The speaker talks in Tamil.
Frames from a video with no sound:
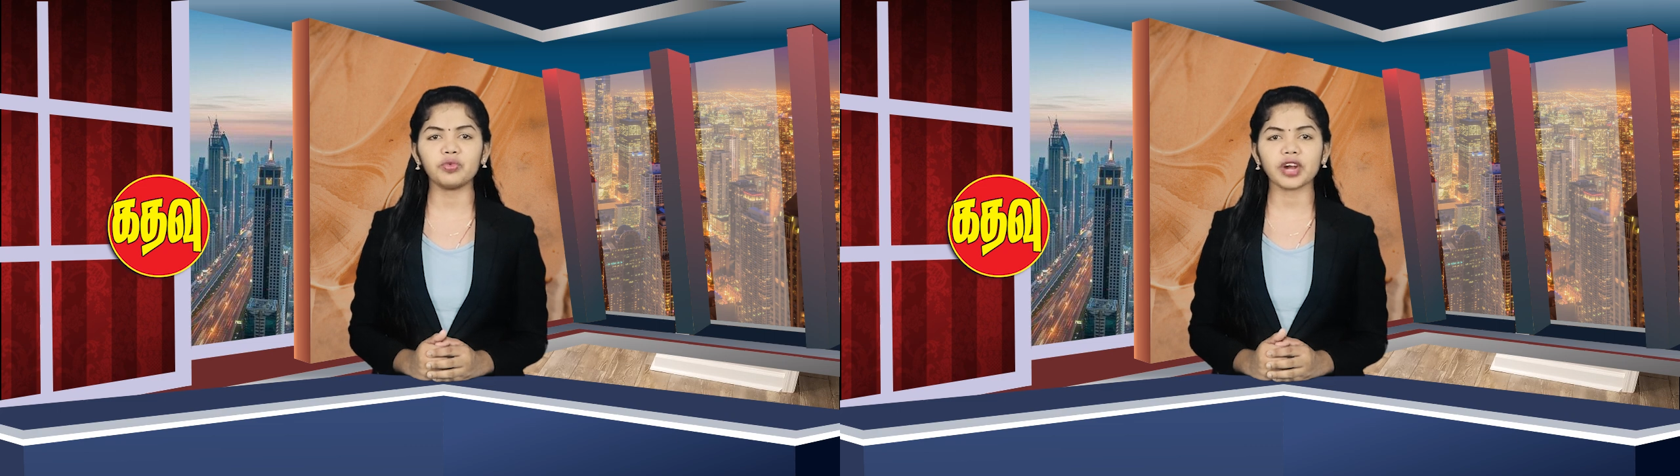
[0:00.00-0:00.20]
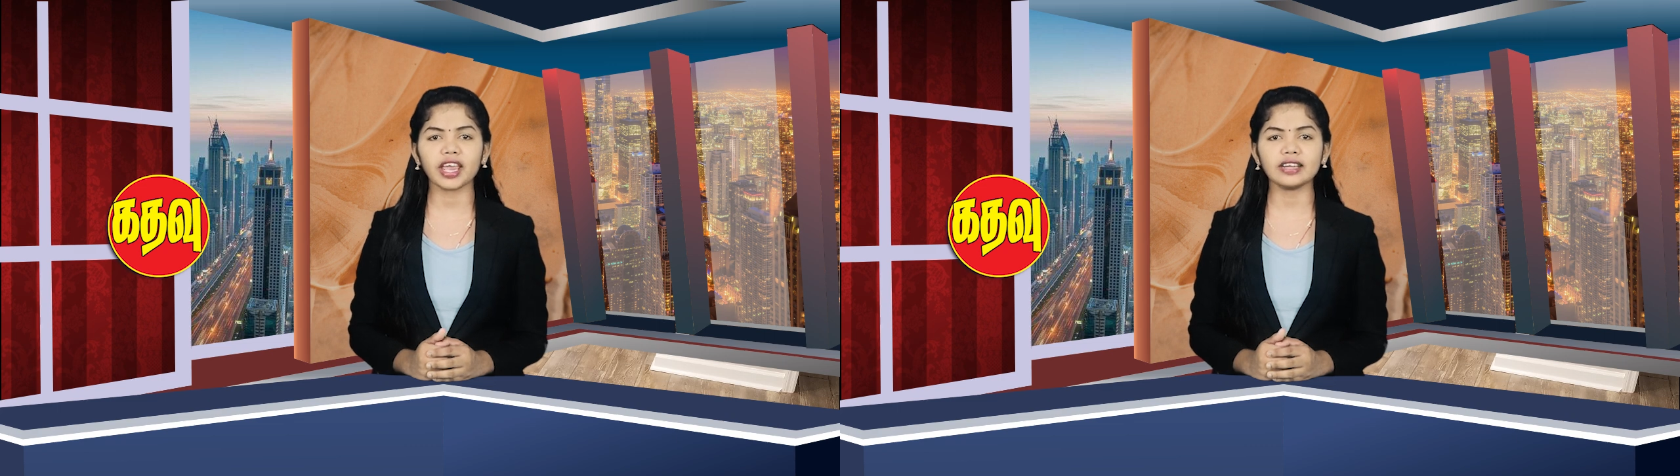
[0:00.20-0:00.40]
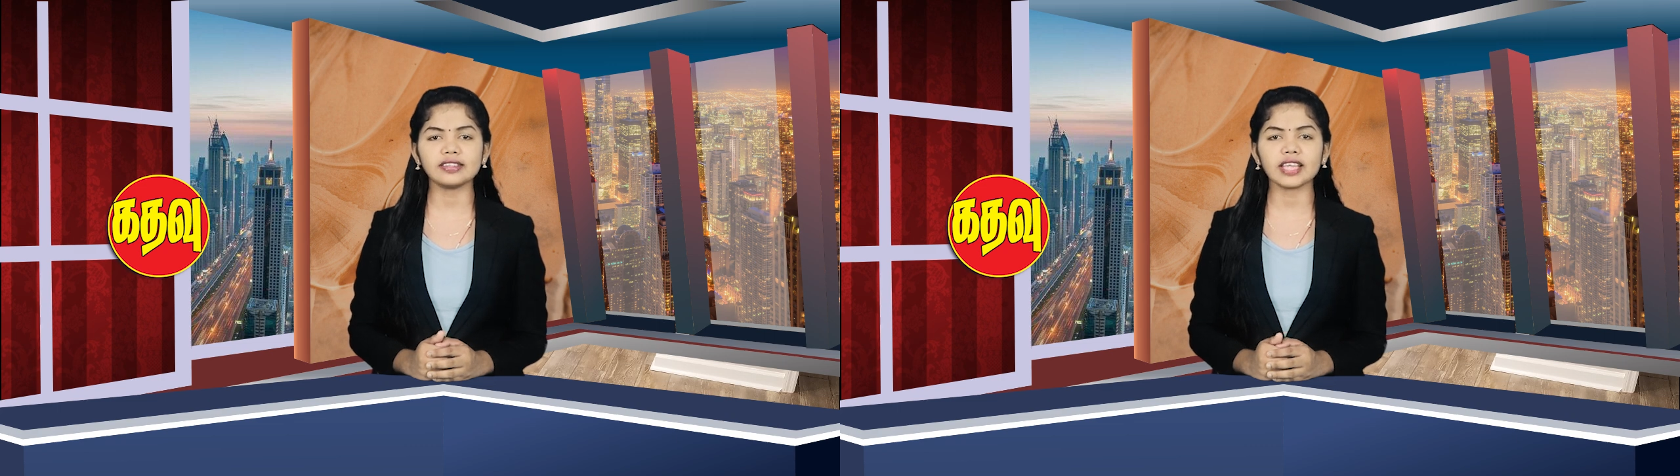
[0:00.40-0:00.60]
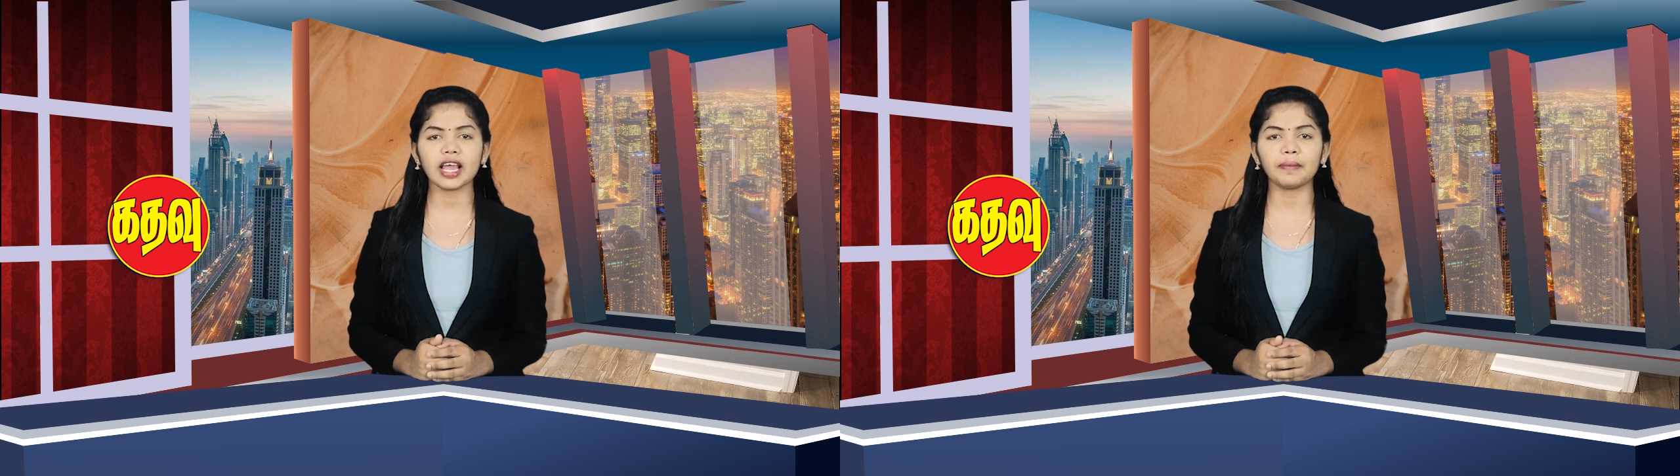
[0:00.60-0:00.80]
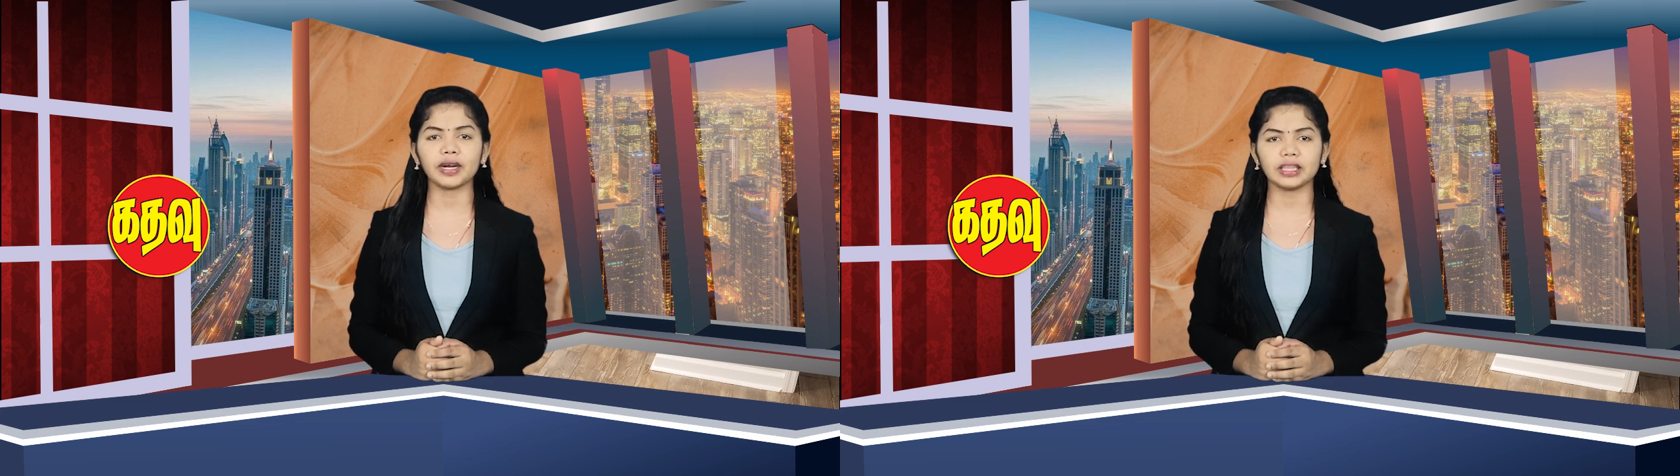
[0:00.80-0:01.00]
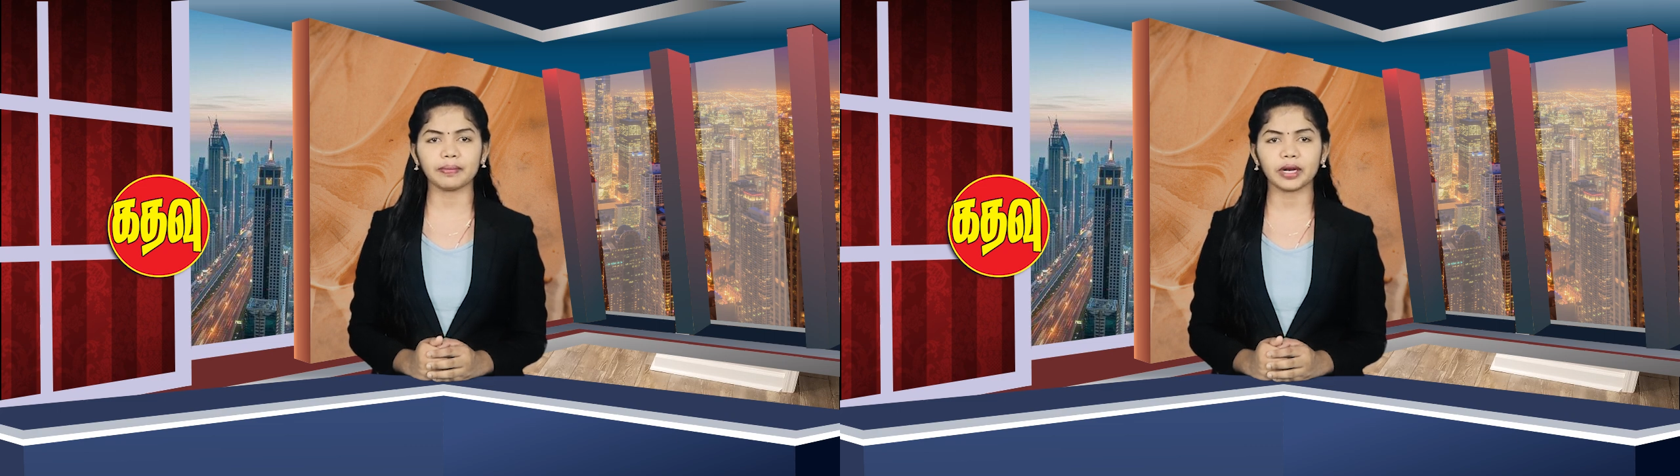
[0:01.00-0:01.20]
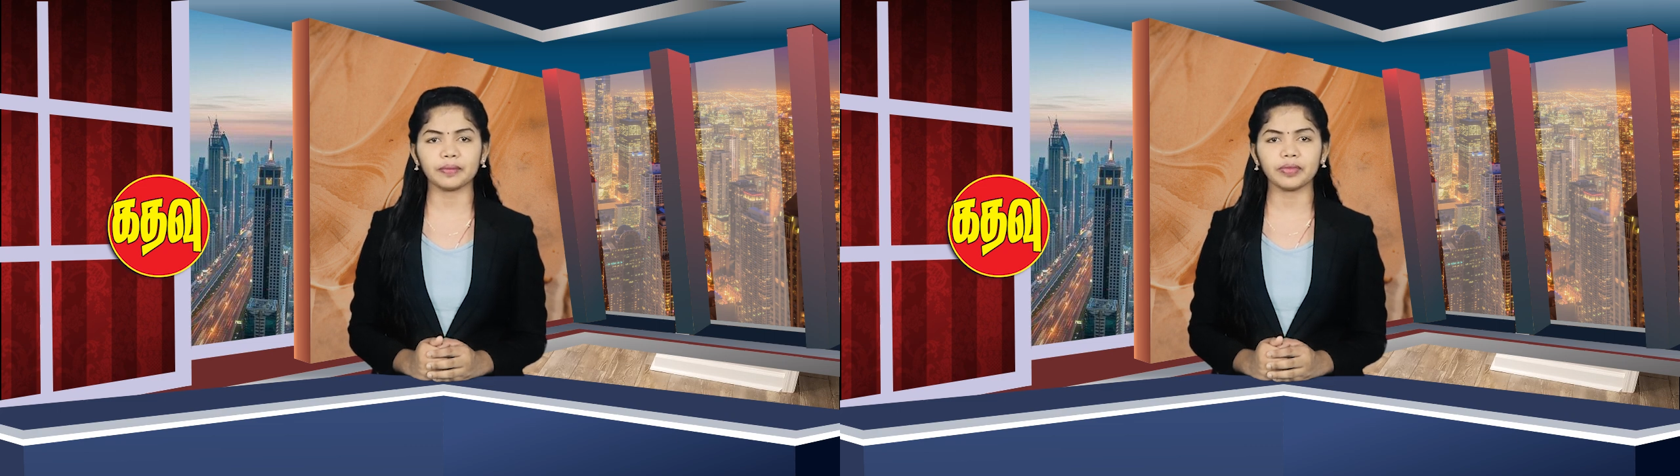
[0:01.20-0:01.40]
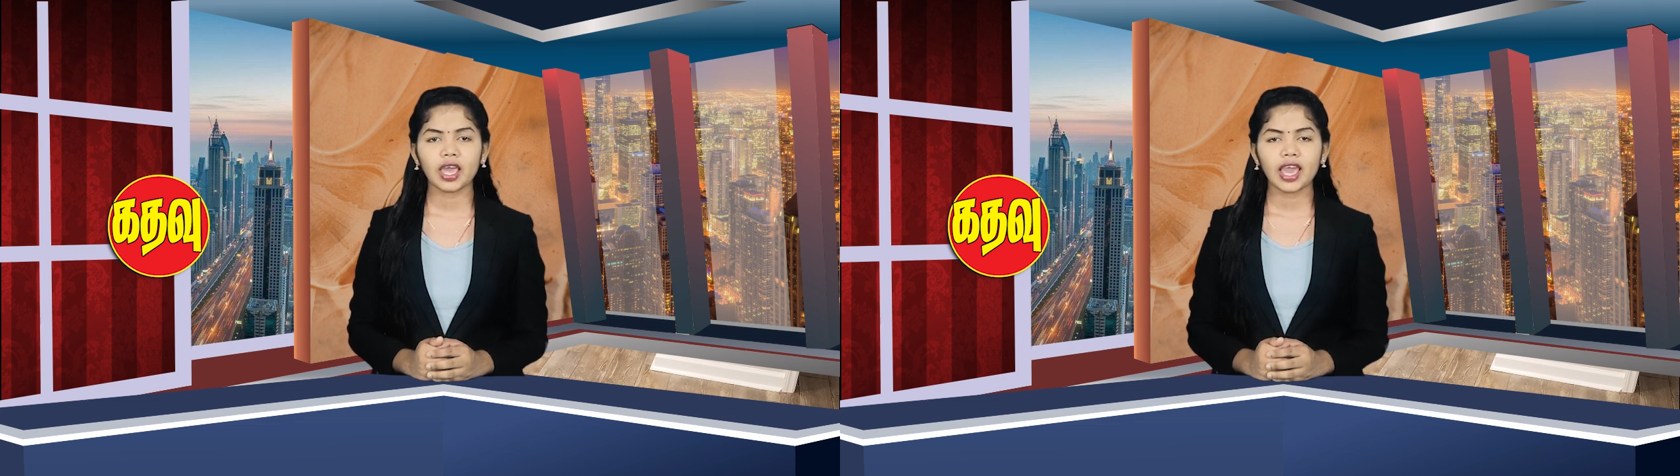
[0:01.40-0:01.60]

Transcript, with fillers: முறையில் செயல்படுத்தப்படும்